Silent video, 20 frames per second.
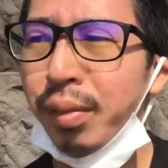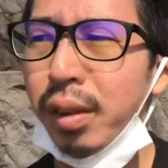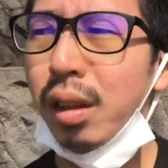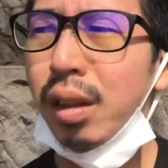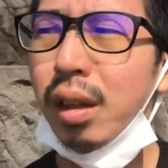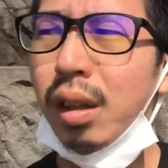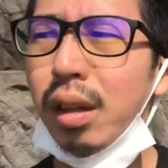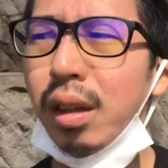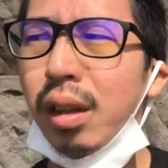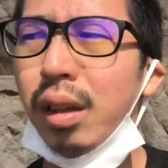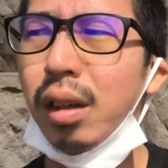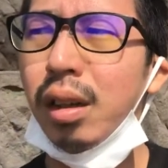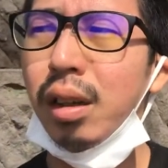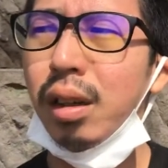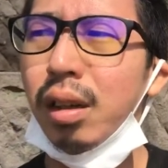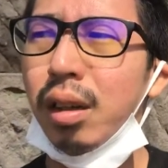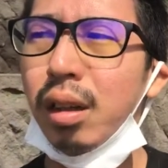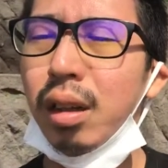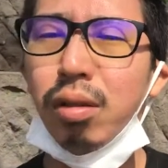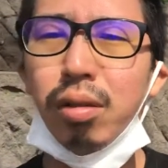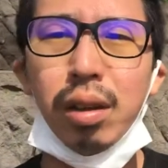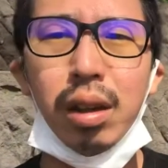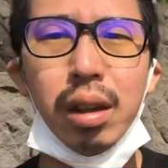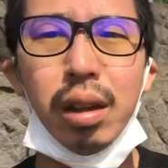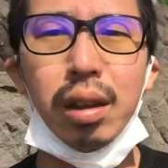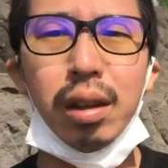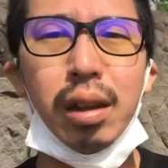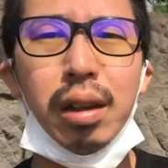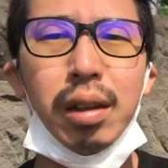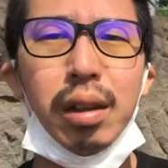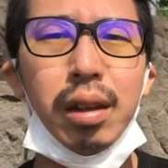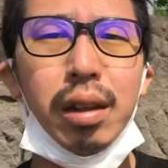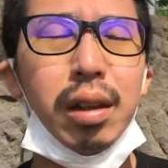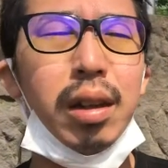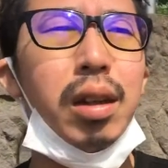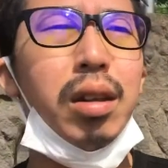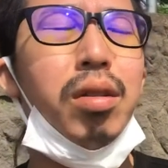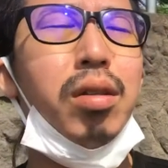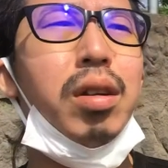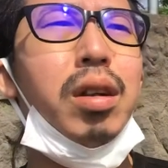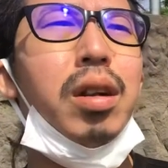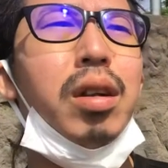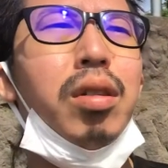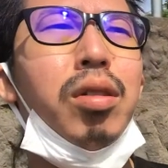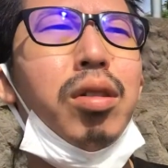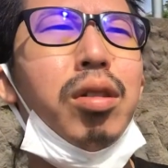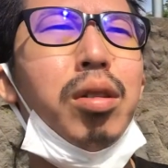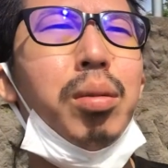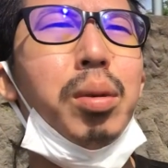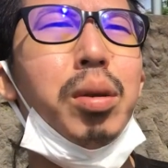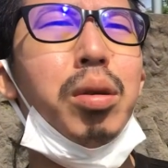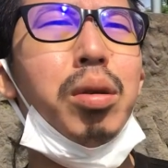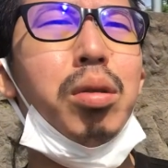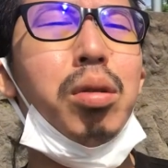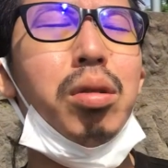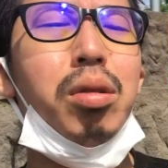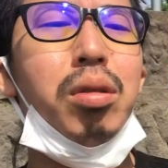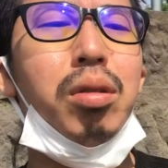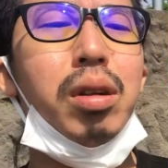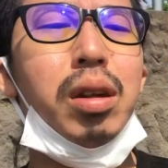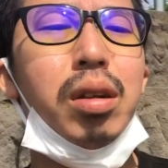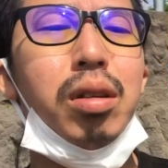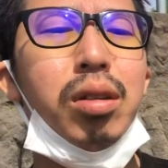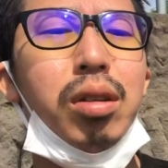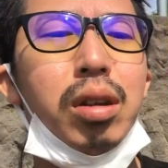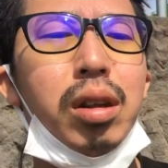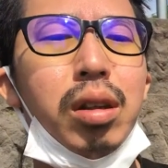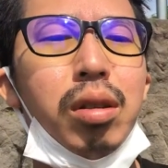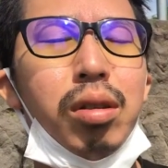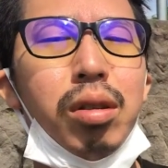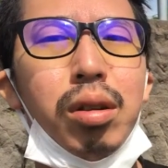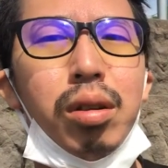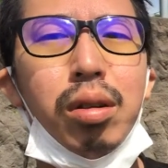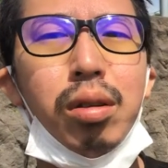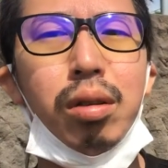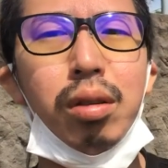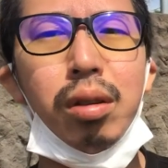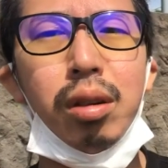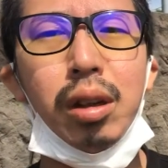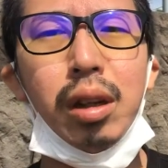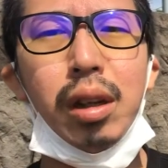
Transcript: で深田さんだったりとかうつ病を告白してる人、